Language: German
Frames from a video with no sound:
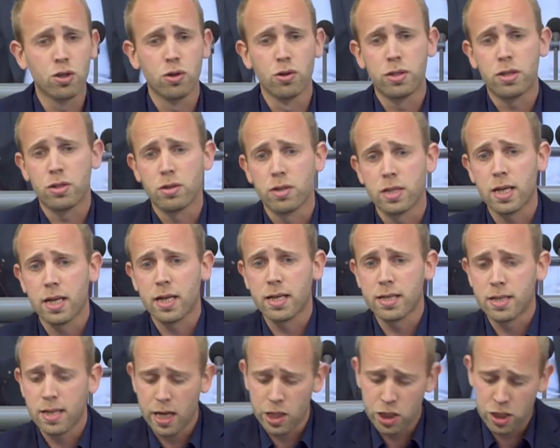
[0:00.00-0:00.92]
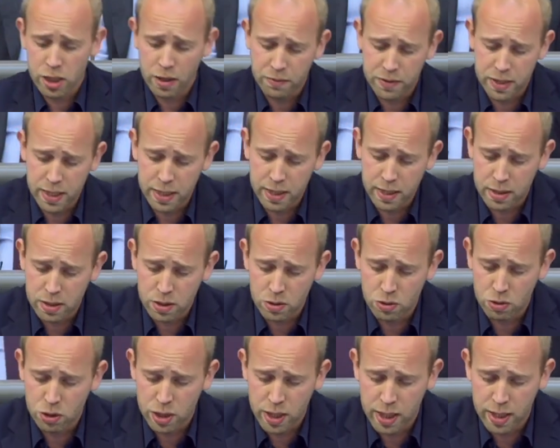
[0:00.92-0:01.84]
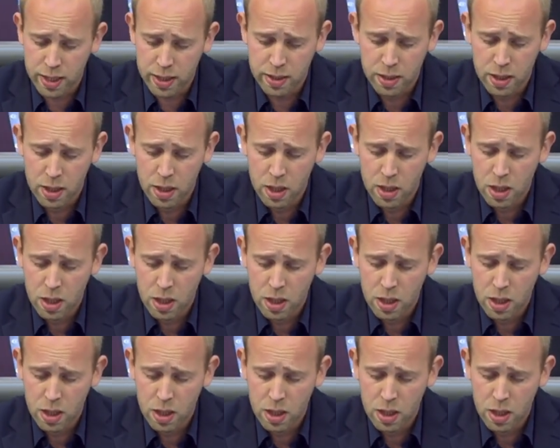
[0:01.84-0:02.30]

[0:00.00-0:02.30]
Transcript: Schutz unserer Gesellschaft sicherzustellen,